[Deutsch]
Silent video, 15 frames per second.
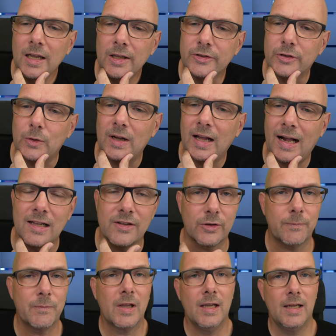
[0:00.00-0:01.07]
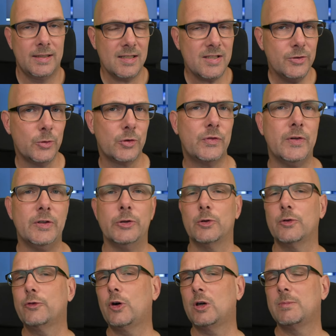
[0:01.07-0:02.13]
So, also das News-Video,
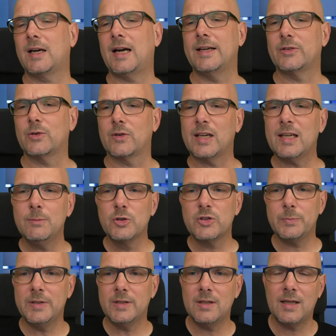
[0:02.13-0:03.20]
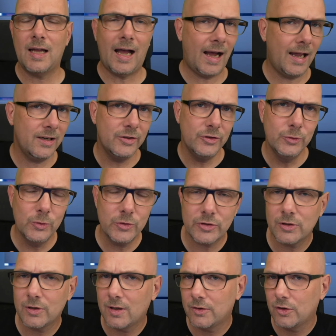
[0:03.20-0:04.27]
Vorbereitung. Ich muss mir alle
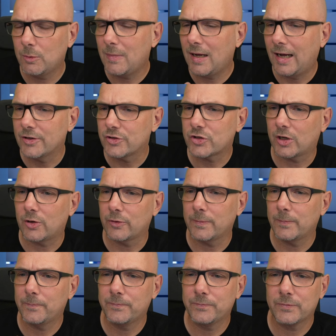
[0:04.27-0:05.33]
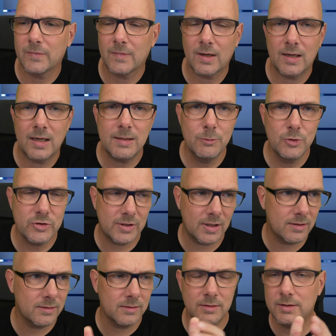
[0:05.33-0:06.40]
News nochmal anschauen. Ich muss
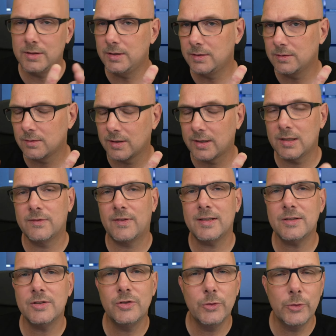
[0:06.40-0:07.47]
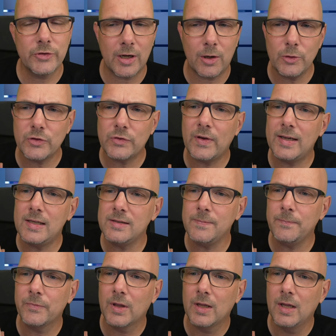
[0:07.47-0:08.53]
dann die relevanten News auswählen.